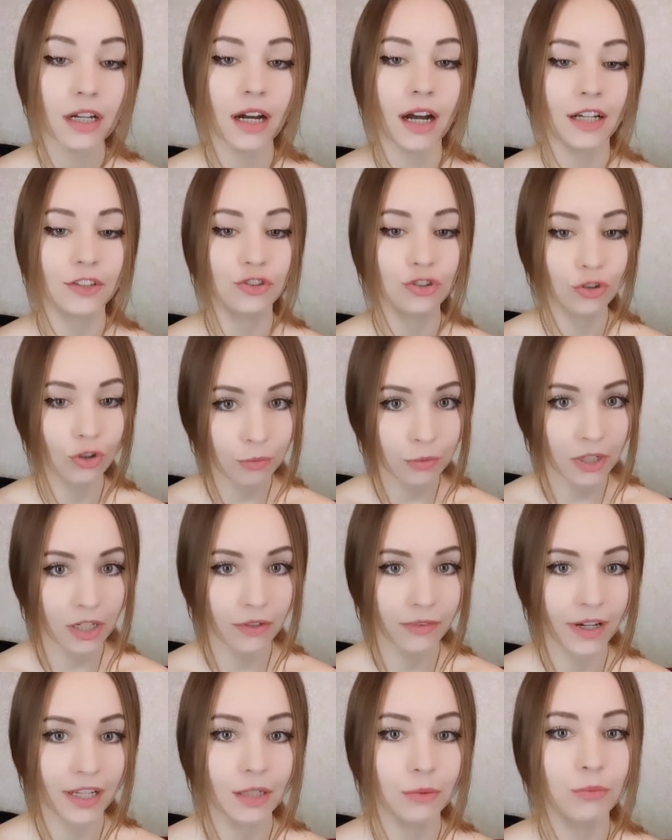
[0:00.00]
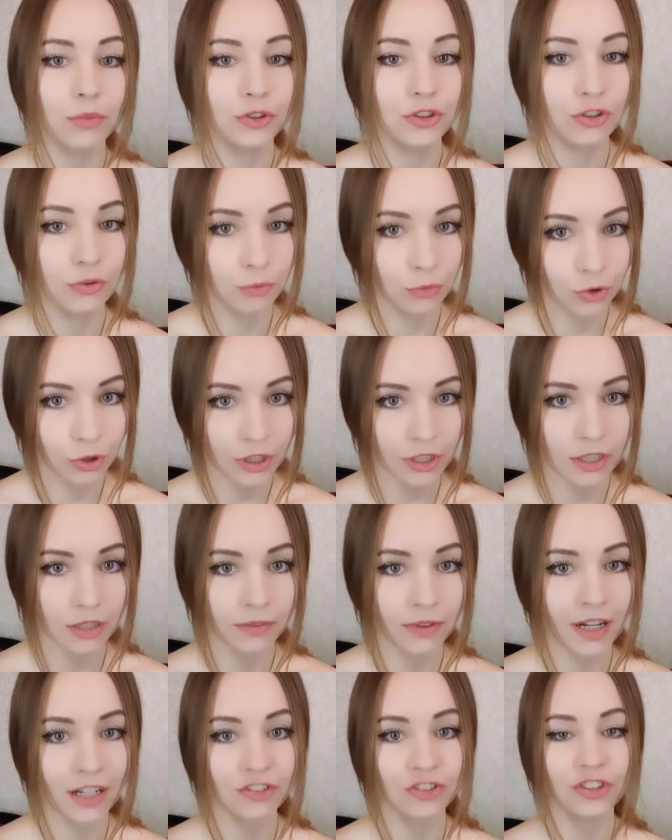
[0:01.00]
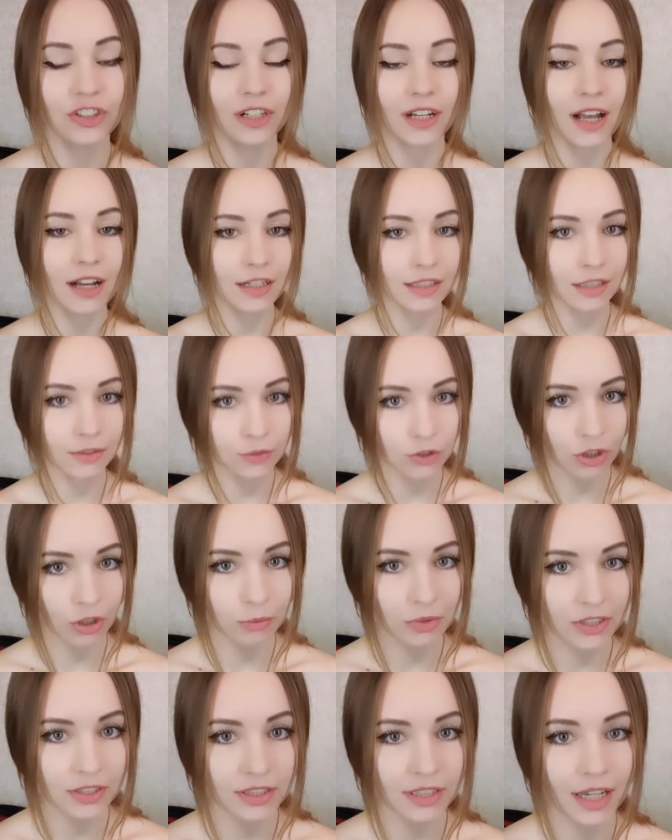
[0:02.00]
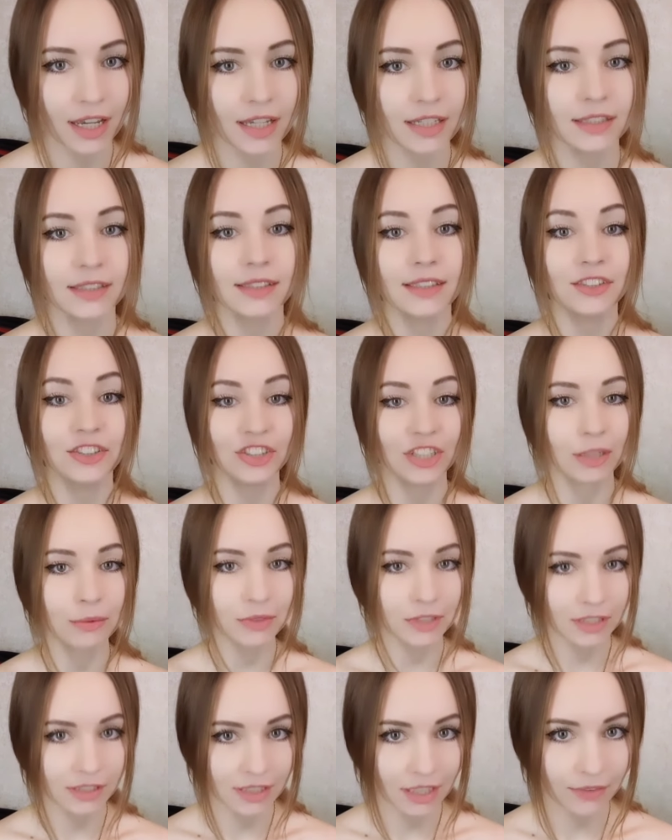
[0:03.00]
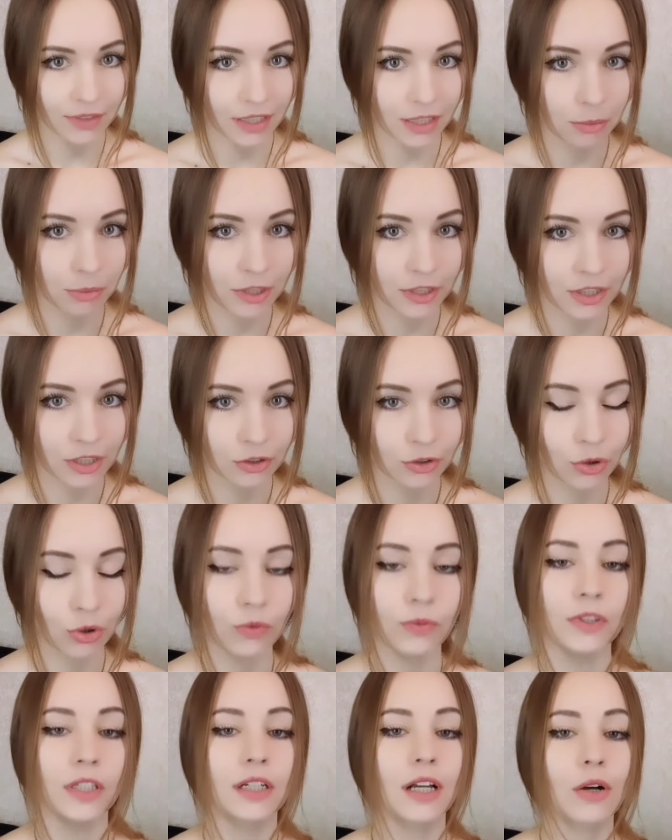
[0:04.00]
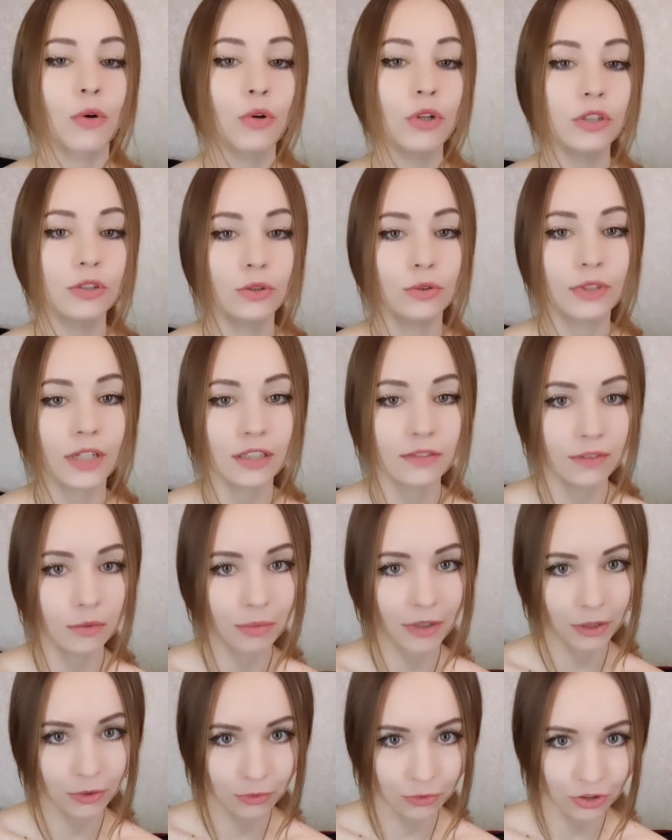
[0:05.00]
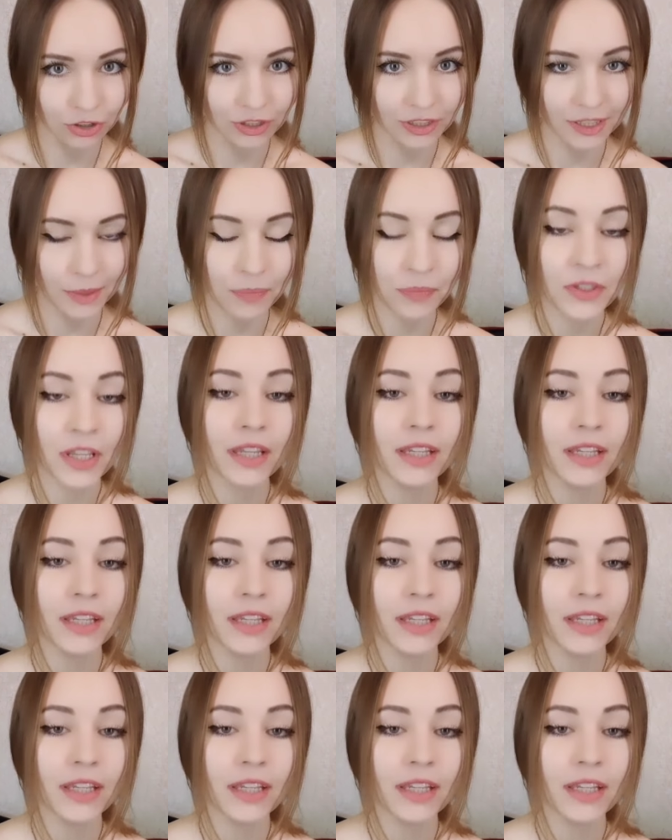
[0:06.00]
О чем мы говорим, почему это важно, как это это все объясняется, чем эти советы продиктованы, какой результат вы получите.